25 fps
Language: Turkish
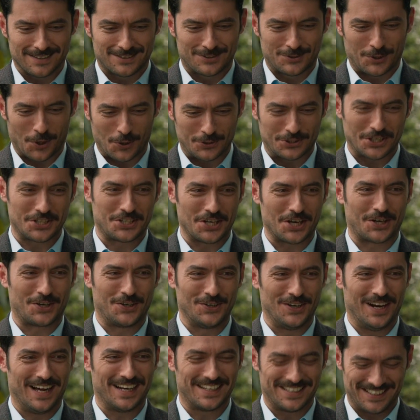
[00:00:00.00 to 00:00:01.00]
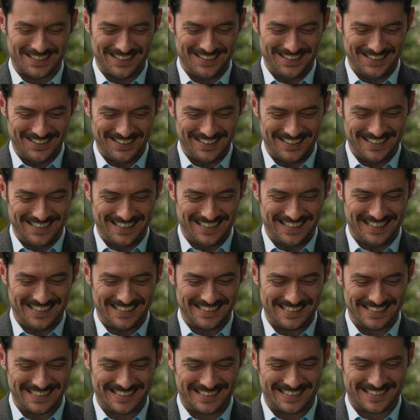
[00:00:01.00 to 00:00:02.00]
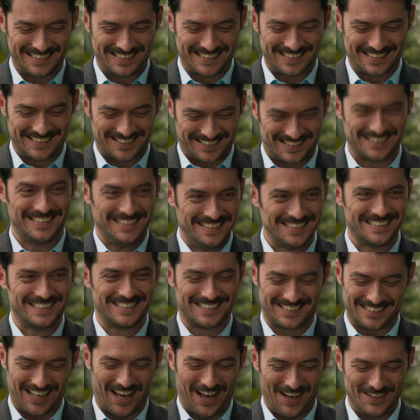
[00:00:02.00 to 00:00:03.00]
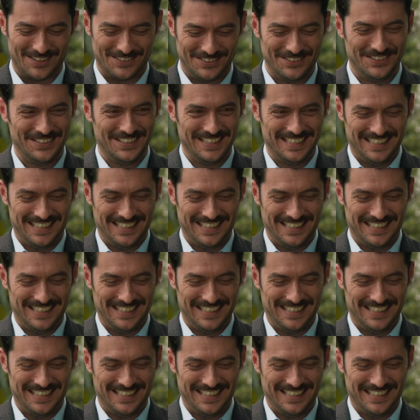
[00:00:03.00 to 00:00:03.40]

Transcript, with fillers: çok teşekkürler. E, sağ olun.